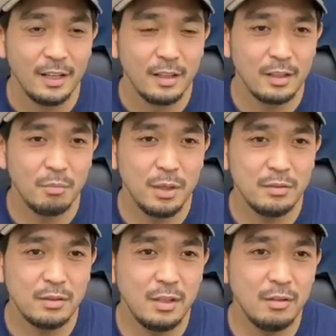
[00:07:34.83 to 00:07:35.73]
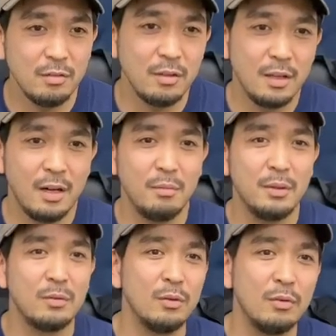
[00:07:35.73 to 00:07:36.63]
い、毎月いろんな
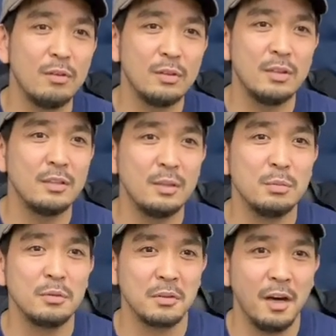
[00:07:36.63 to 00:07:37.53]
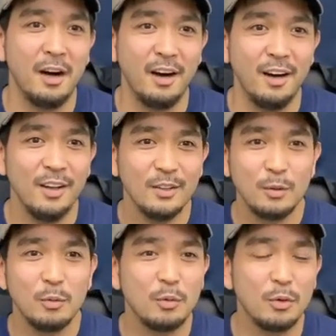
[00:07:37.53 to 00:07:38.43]
ラーメンといろんな生産物が
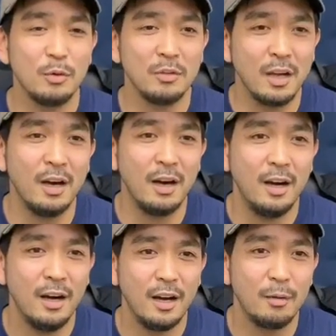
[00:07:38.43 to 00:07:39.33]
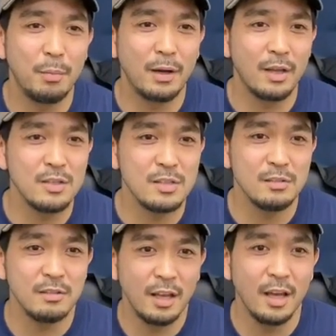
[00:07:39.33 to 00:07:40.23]
届くような
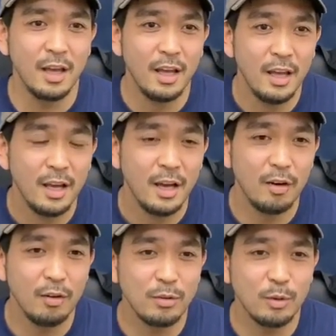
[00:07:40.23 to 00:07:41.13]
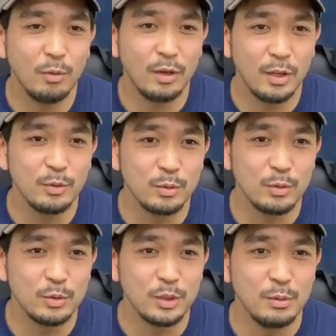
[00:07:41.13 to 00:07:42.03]
パッケージングでやっていこうかなと
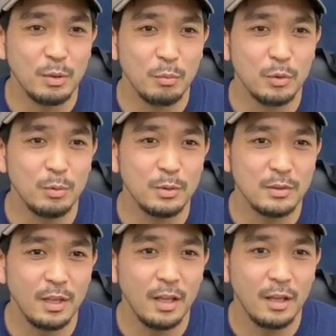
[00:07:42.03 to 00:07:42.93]
正直今思ってますね。